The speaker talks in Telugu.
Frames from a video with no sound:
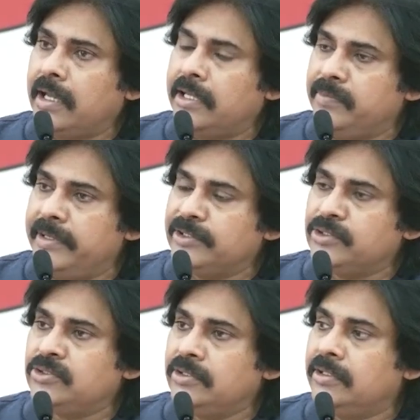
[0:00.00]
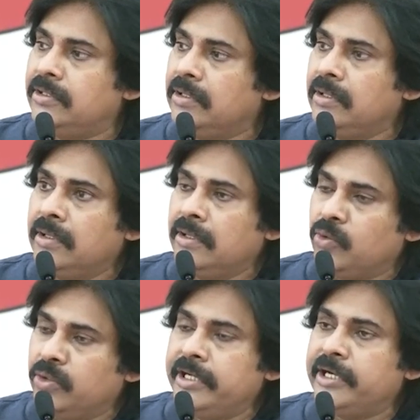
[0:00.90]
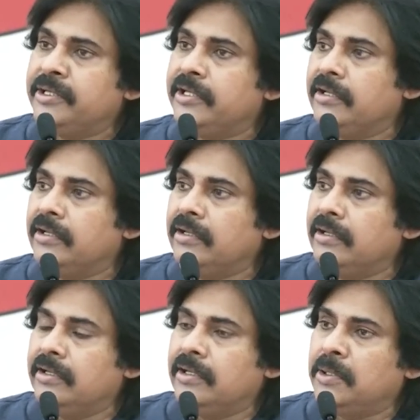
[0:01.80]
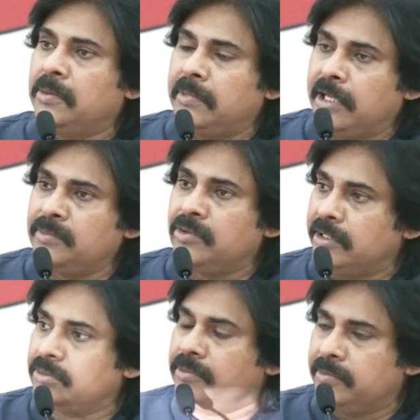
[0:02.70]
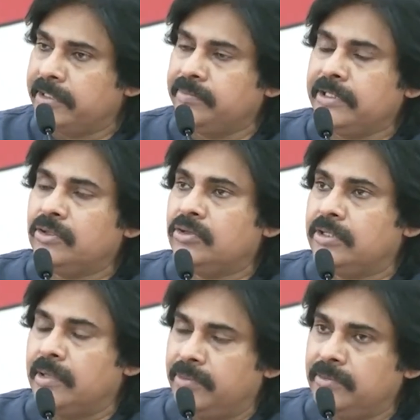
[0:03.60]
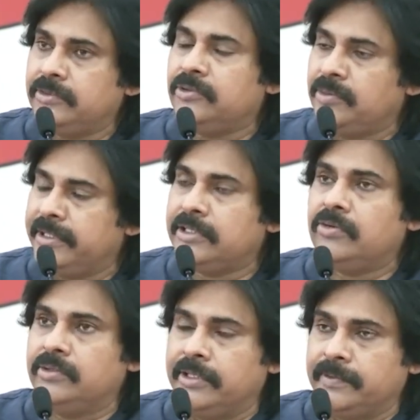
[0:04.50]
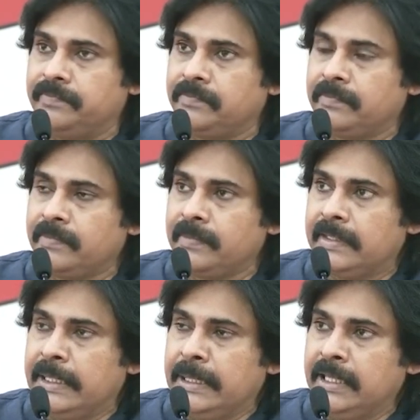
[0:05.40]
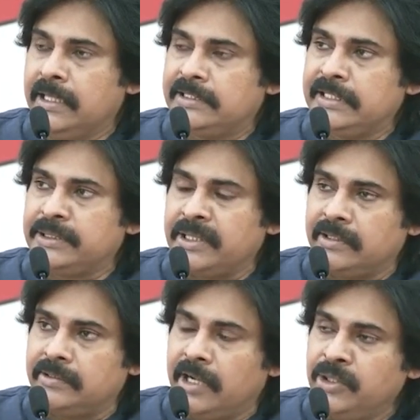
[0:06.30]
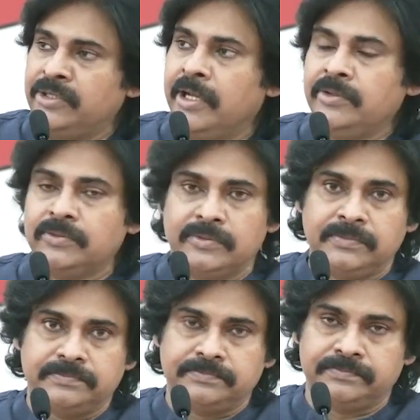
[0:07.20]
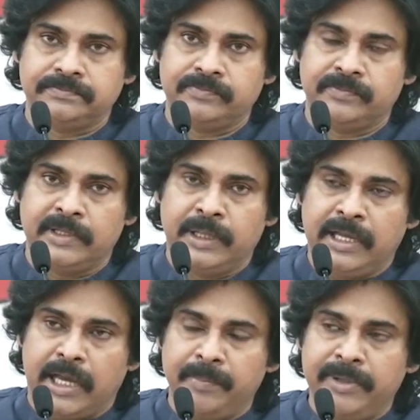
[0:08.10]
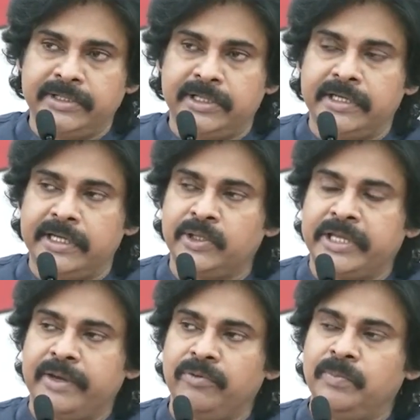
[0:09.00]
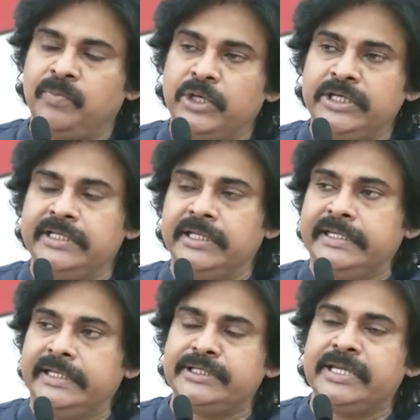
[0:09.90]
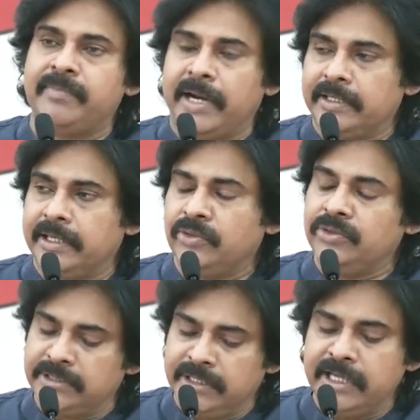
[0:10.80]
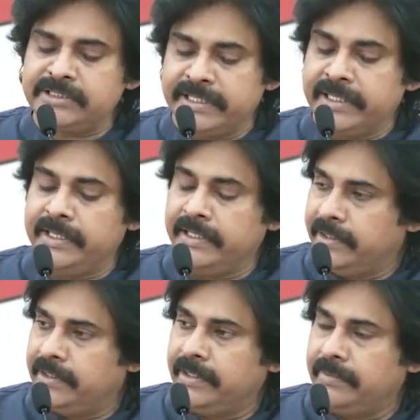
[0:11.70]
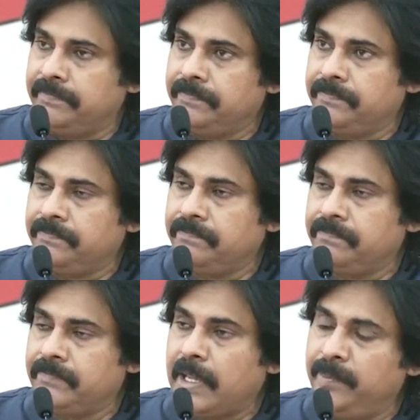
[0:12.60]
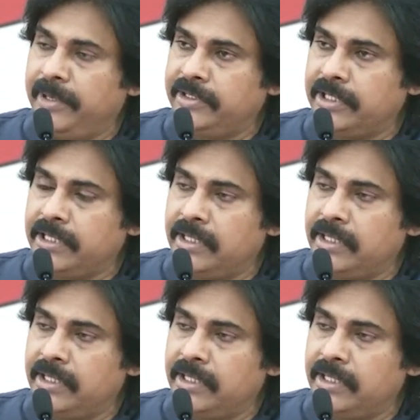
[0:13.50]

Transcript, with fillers: ఆయన మేధస్సుని కొనియాడిన మహానుభావులు ఎంతమంది మేధ మేధావులు ఉన్నారు అపరిమితమైన మేధావులు ఉన్నారు సరే రాను రాను అంబేద్కర్ గారిని కేవలం పొలిటికల్ నీడ్స్కే మాట్లాడటం నిజంగా చేయాలి అంటే అంబేద్కర్